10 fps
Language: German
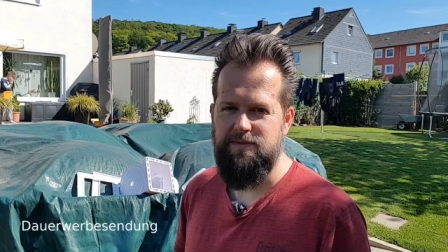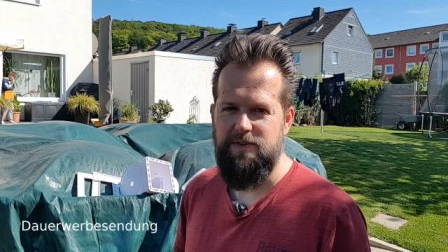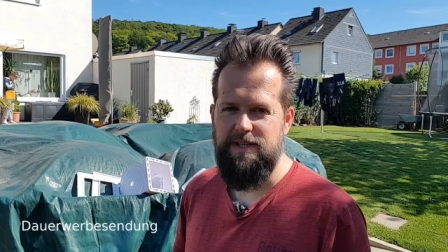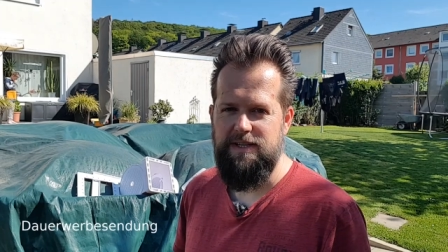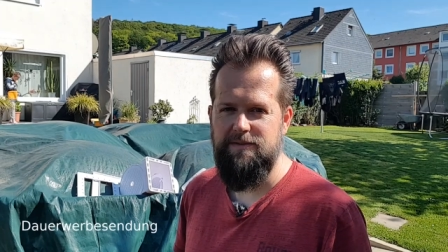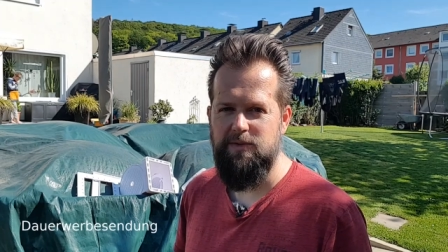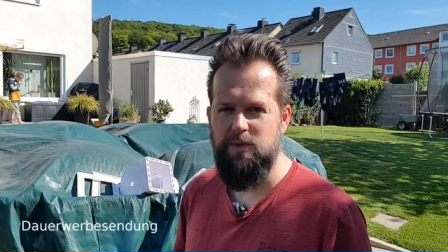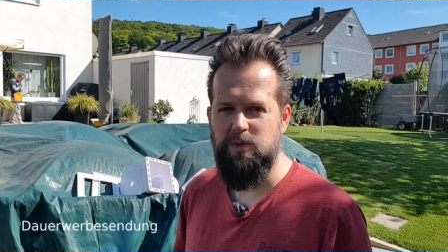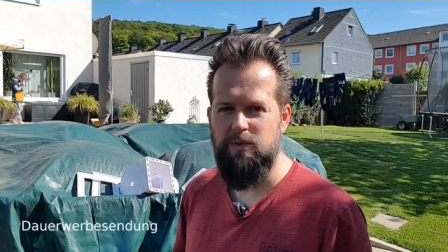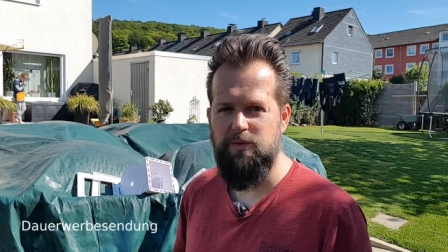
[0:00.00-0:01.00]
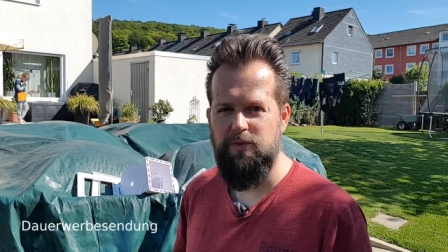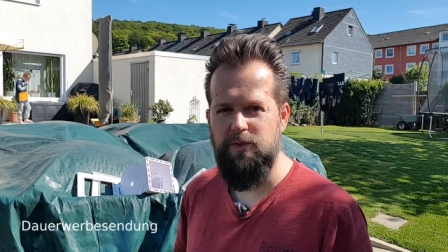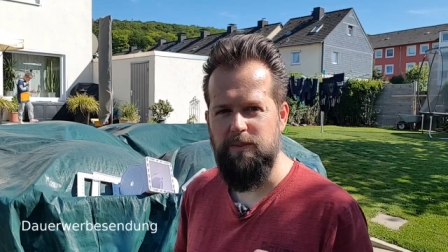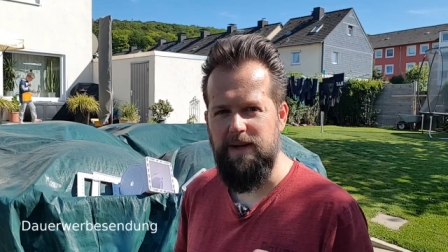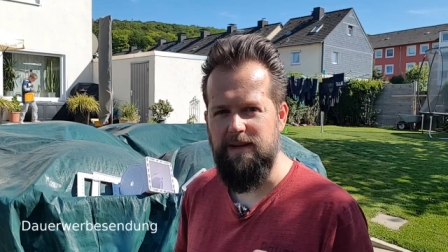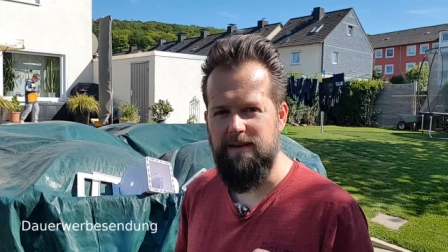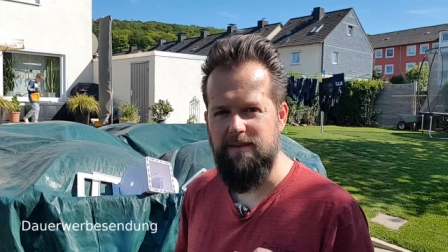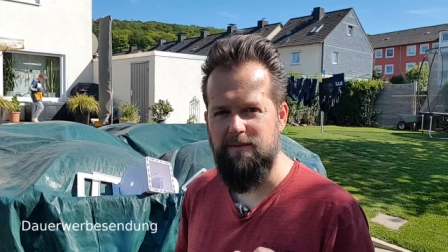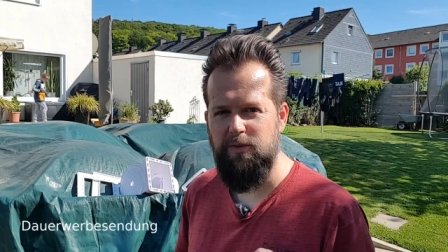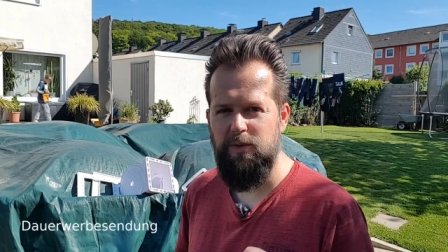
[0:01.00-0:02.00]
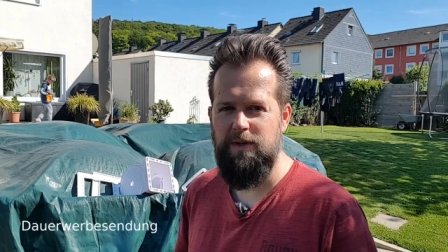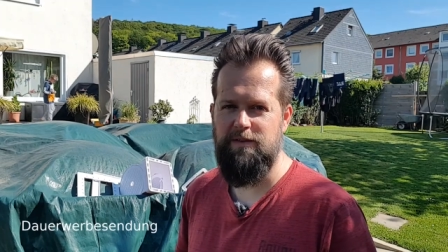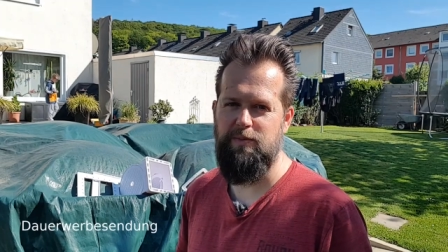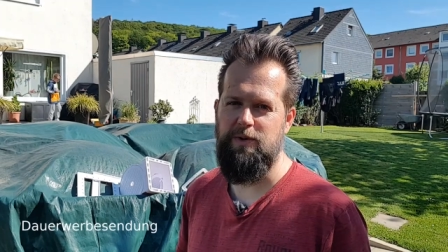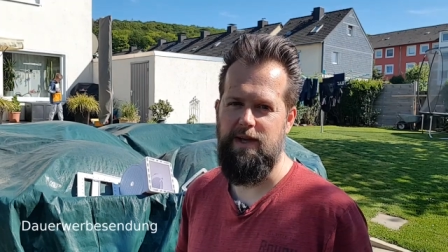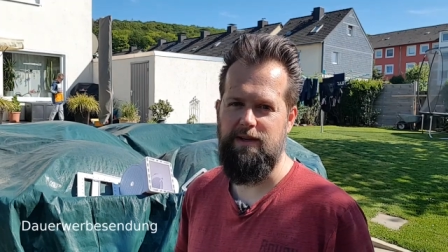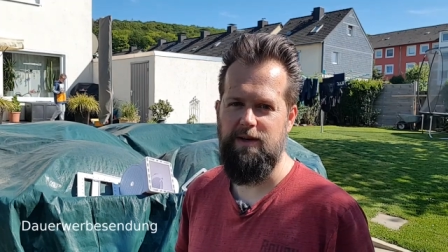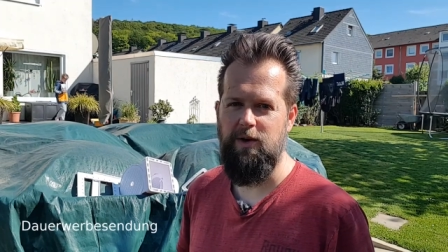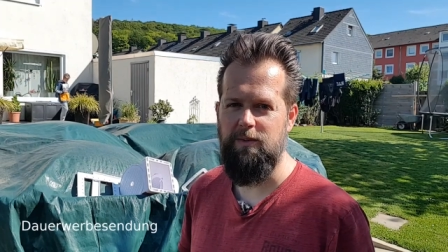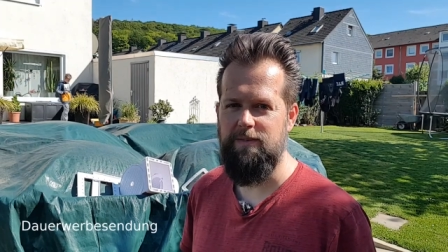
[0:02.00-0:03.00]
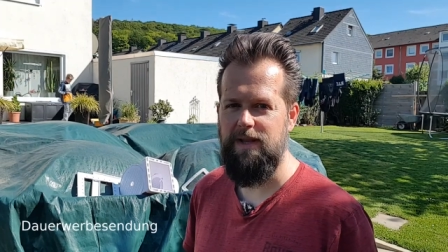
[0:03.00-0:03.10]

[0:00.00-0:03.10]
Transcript: von der Lieferung für mein Frühlingsprojekt gekommen,